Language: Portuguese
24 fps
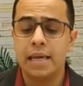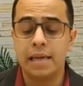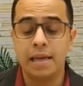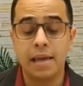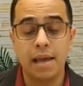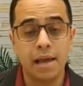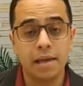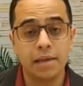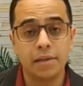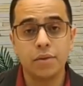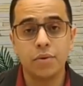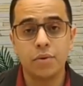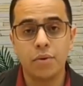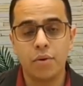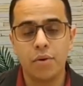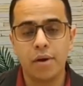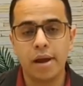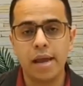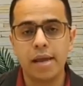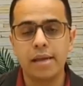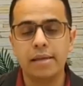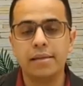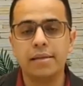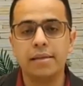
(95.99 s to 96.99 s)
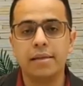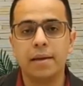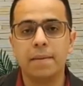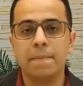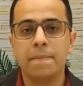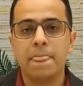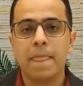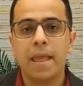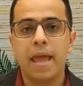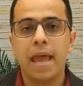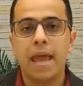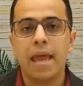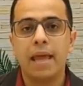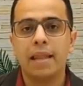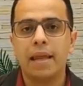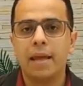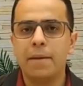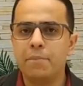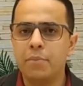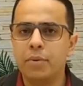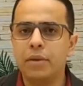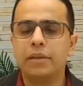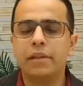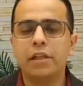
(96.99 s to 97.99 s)
E essa ocorrência, ela é
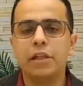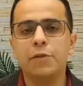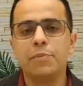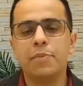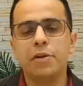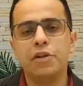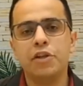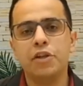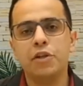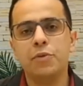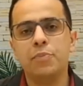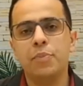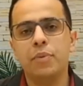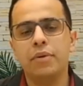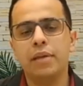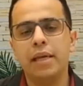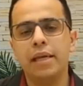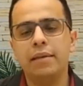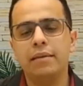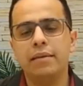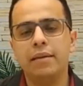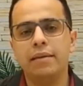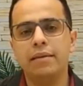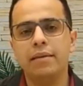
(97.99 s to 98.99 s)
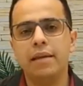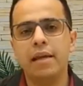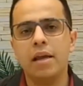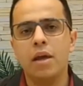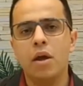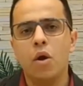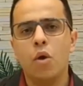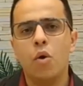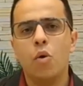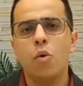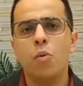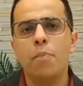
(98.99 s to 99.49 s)
importante para a gente poder entender